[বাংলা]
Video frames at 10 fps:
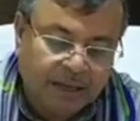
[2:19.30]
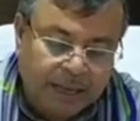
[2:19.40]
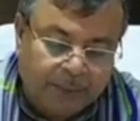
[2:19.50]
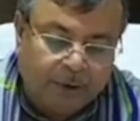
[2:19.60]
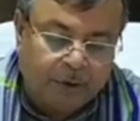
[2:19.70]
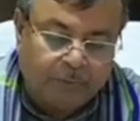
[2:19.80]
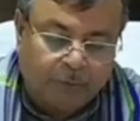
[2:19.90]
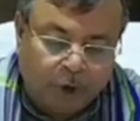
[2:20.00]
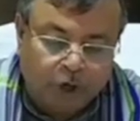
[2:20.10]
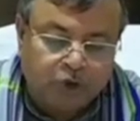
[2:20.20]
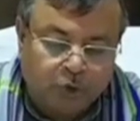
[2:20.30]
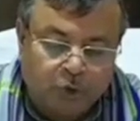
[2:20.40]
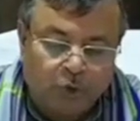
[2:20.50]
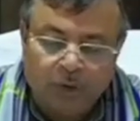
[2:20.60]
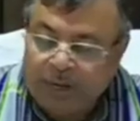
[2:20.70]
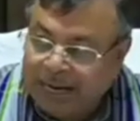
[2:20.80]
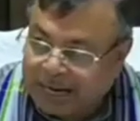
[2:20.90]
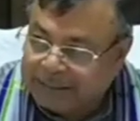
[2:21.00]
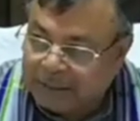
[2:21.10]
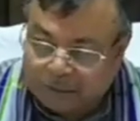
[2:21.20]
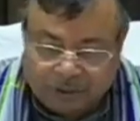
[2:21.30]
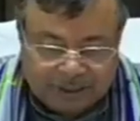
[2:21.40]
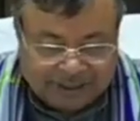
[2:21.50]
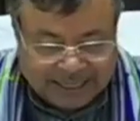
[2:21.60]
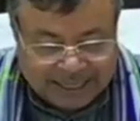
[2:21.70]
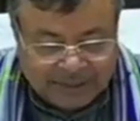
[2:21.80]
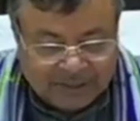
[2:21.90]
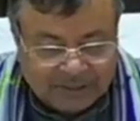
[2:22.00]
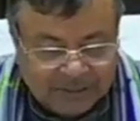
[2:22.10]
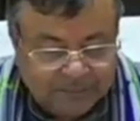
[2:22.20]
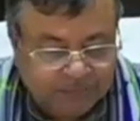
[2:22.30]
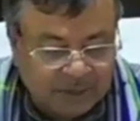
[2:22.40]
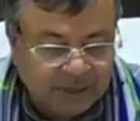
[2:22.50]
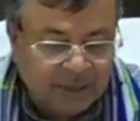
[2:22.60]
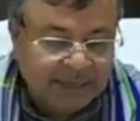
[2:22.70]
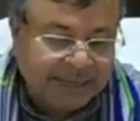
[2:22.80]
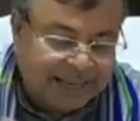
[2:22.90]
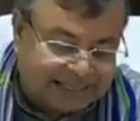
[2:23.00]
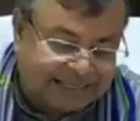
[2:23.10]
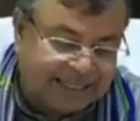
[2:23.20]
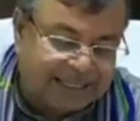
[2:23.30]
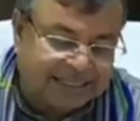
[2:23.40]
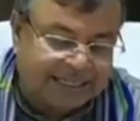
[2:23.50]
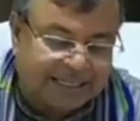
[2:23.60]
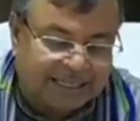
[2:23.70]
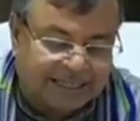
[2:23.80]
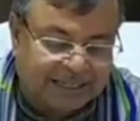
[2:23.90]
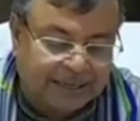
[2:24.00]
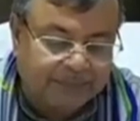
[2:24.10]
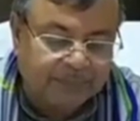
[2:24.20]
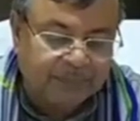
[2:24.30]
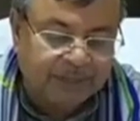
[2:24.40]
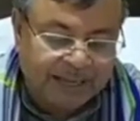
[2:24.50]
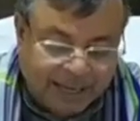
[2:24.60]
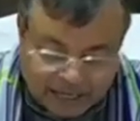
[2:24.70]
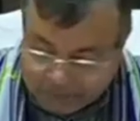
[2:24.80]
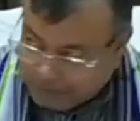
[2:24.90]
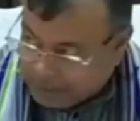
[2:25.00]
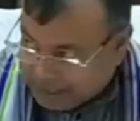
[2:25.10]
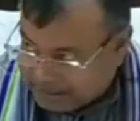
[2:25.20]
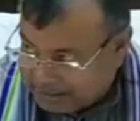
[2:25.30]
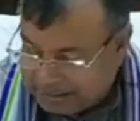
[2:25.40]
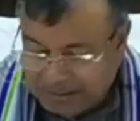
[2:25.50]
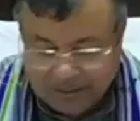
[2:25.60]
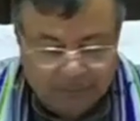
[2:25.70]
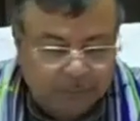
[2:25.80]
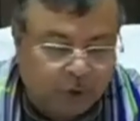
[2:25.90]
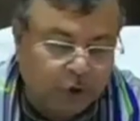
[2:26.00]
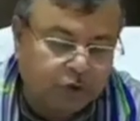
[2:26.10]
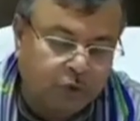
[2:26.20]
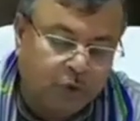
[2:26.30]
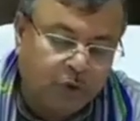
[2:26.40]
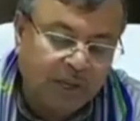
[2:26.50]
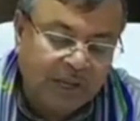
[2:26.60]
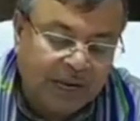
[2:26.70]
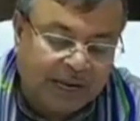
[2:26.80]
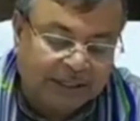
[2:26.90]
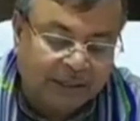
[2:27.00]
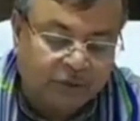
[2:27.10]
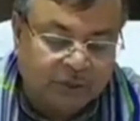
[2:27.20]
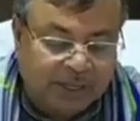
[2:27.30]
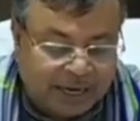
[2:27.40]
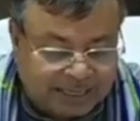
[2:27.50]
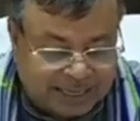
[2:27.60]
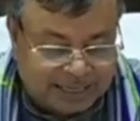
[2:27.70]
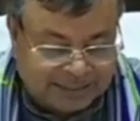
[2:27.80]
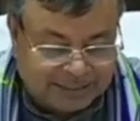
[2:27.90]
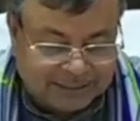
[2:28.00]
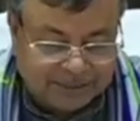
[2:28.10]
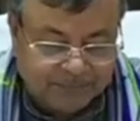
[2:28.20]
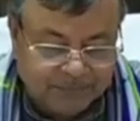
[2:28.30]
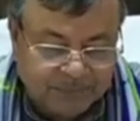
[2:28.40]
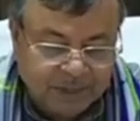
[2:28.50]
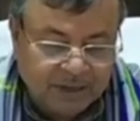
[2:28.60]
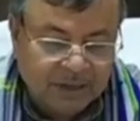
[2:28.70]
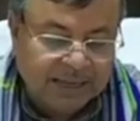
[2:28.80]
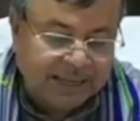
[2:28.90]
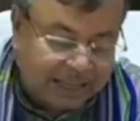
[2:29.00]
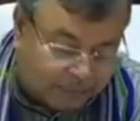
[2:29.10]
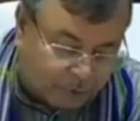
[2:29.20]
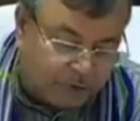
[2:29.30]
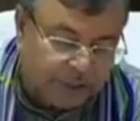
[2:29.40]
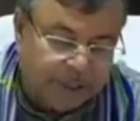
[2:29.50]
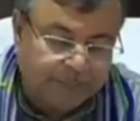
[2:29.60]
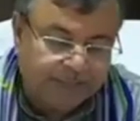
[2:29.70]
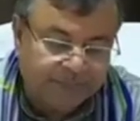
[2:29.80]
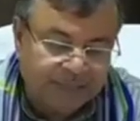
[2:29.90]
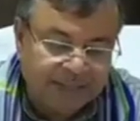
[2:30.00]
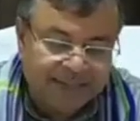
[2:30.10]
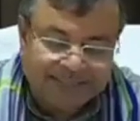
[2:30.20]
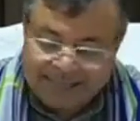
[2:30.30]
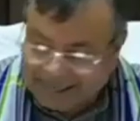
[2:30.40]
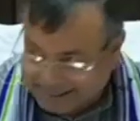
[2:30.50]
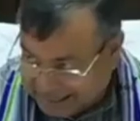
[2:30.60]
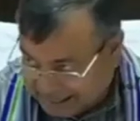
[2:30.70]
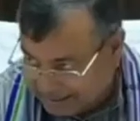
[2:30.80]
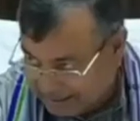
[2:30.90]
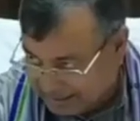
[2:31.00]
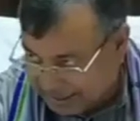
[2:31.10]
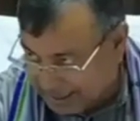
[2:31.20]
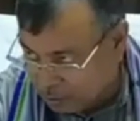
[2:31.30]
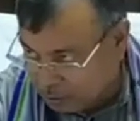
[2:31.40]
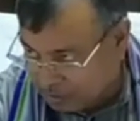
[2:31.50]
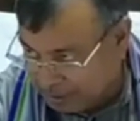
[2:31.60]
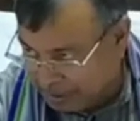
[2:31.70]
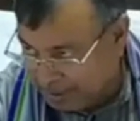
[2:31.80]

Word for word: এবং বয়স হলো আঠারো থেকে তেইশ এসসি এসটির ক্ষেত্রে এইট পাস বয়স হলো আঠারো থেকে আঠাইশ এর মধ্যে টেন্ডার কারা লোক নিবে